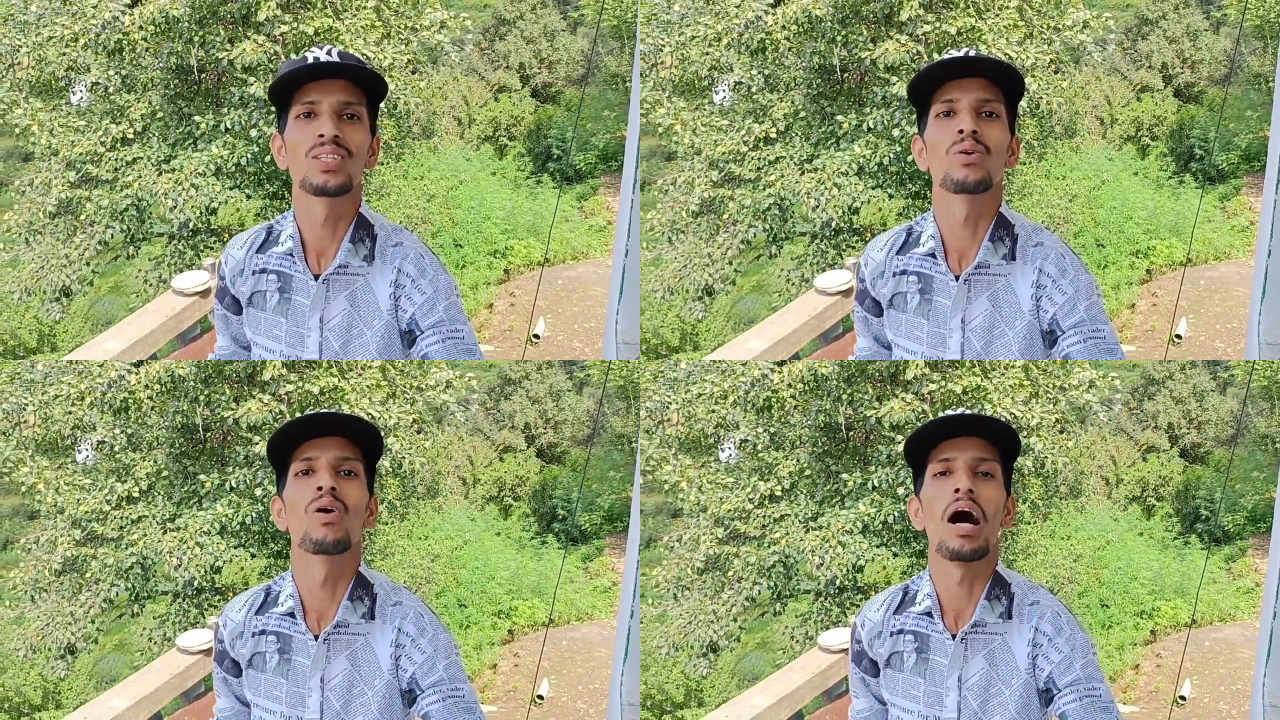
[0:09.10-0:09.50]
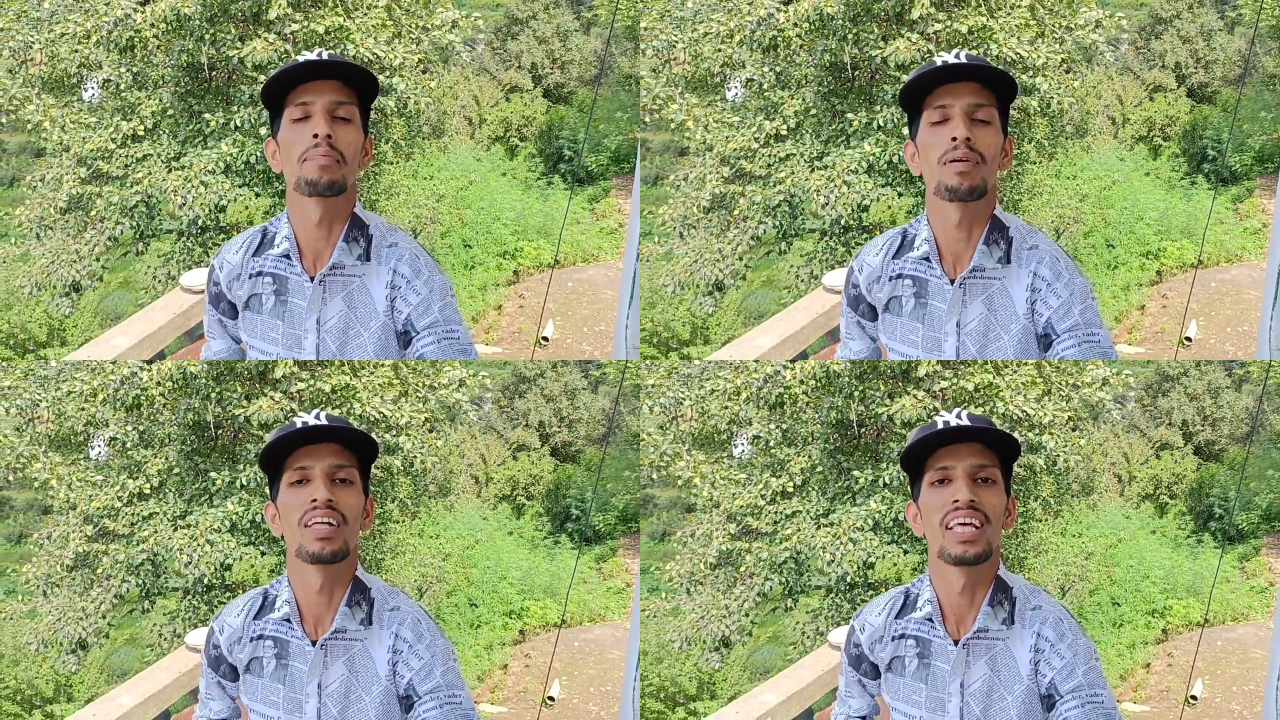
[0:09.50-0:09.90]
तो
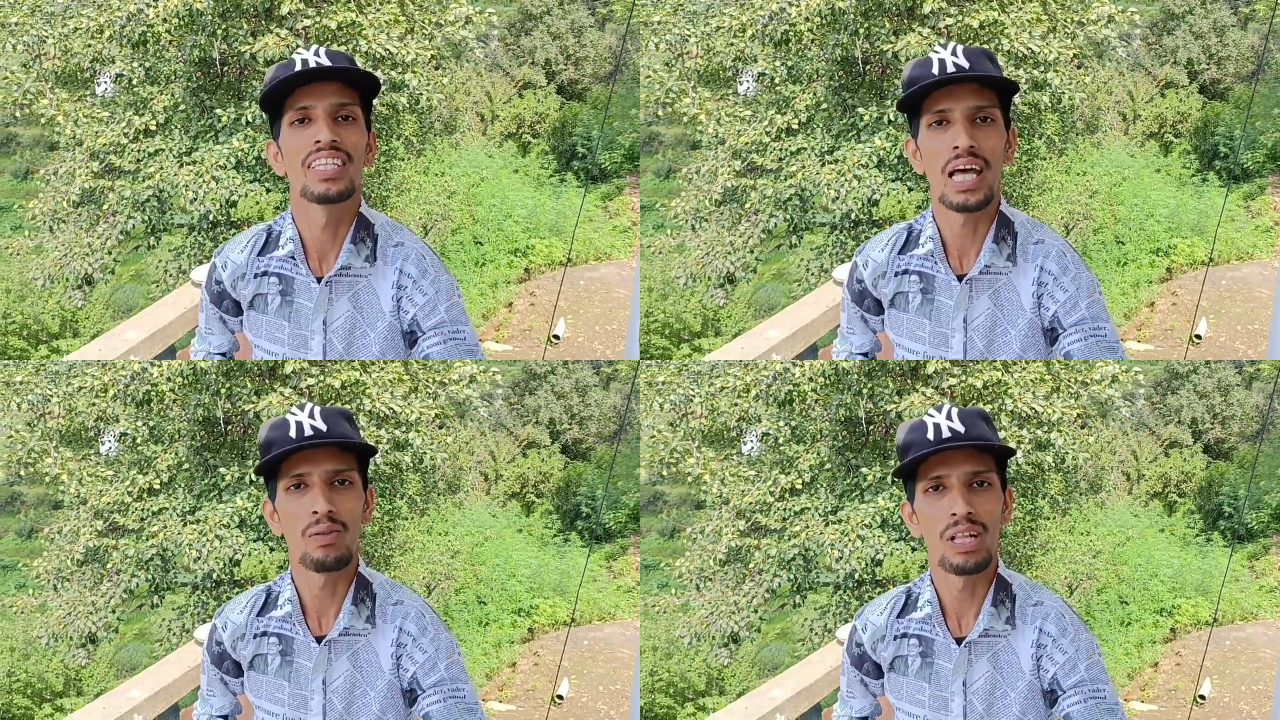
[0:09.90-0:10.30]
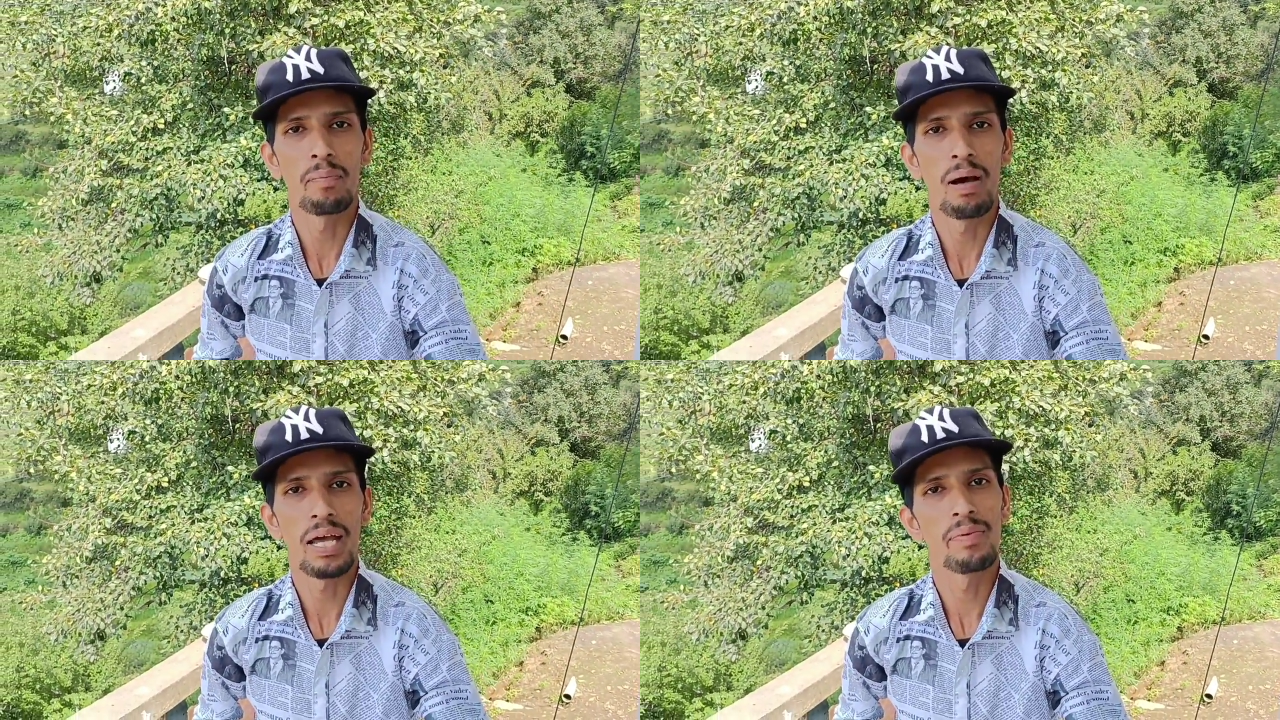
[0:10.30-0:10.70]
आपका नैनीताल वाला
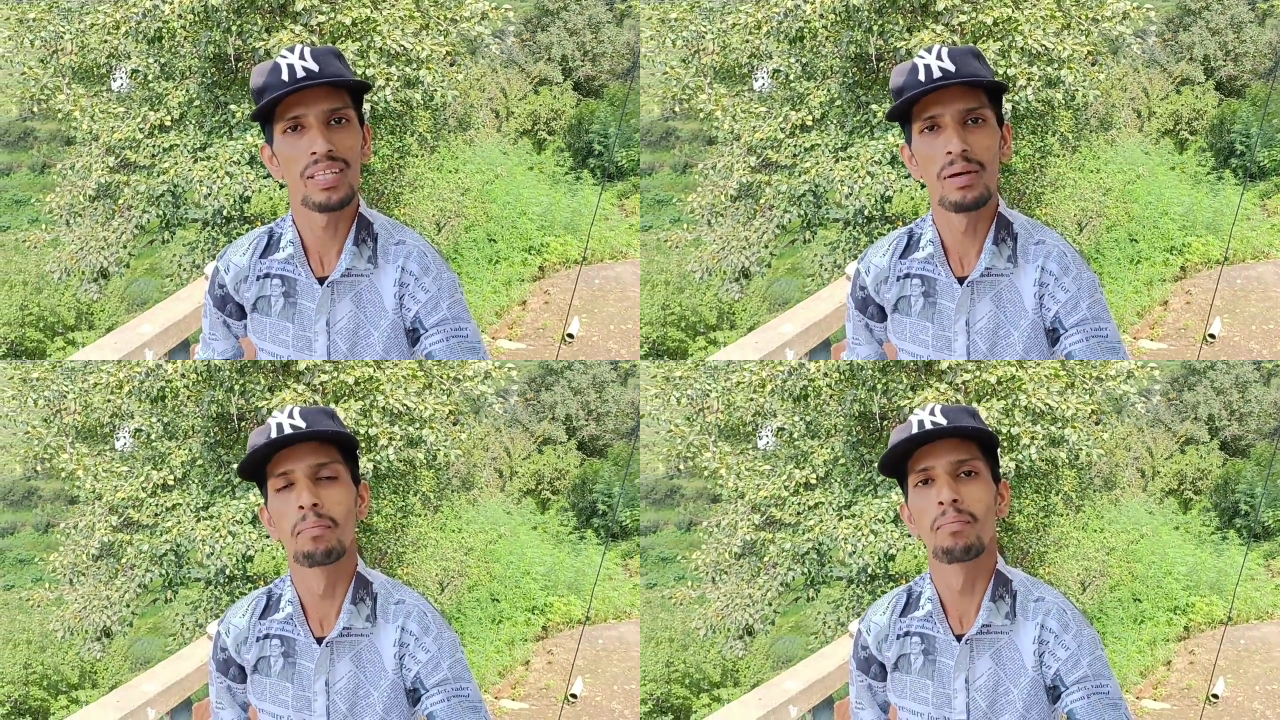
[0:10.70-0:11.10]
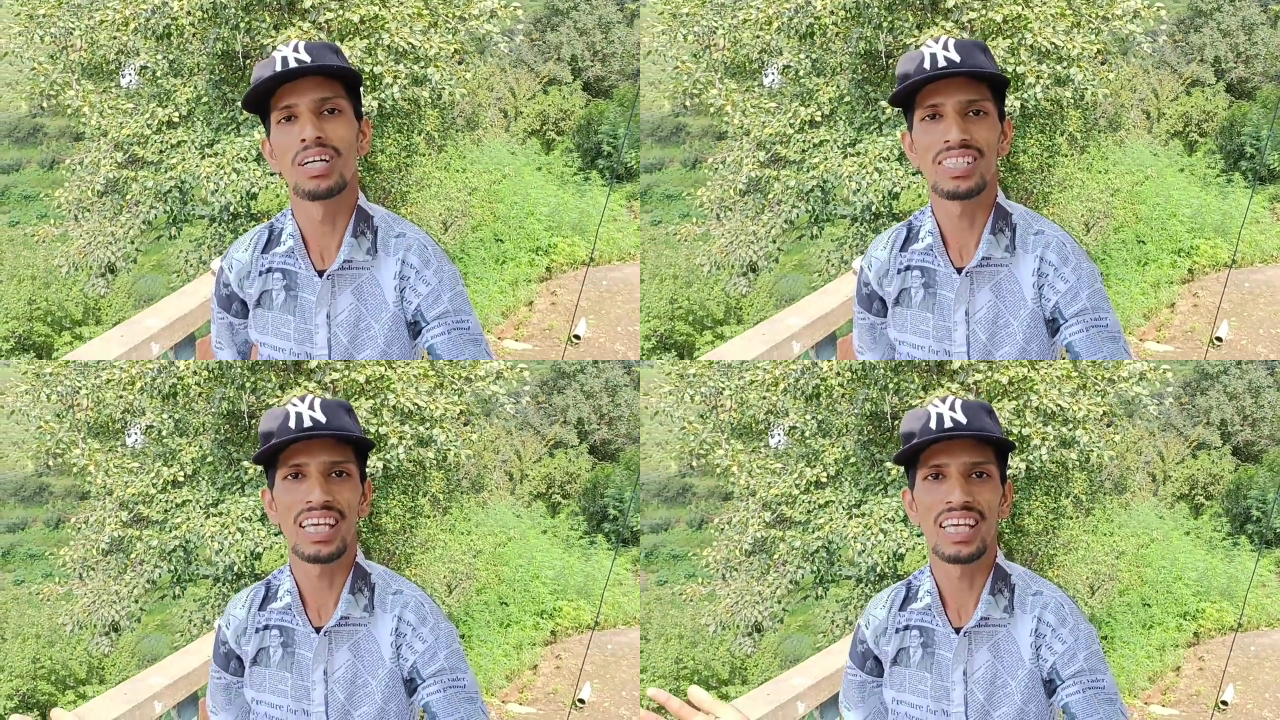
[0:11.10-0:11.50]
भाई भी एकदम
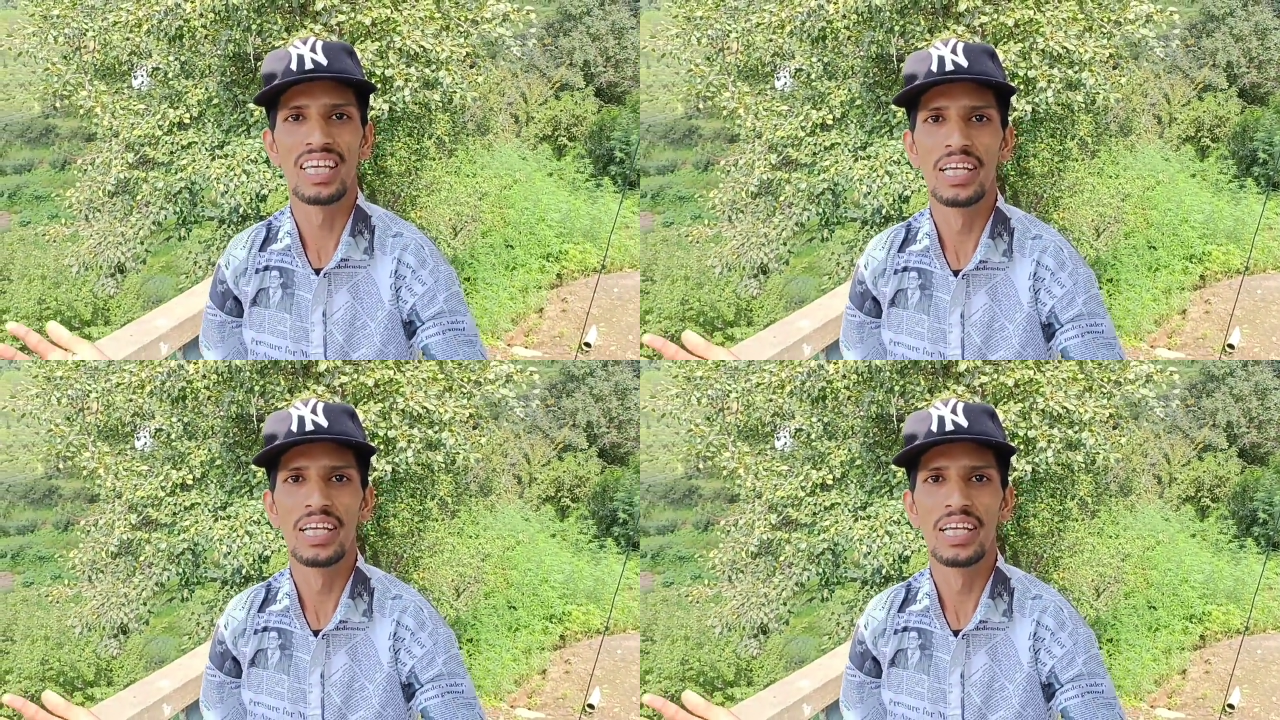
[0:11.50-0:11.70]
मस्त है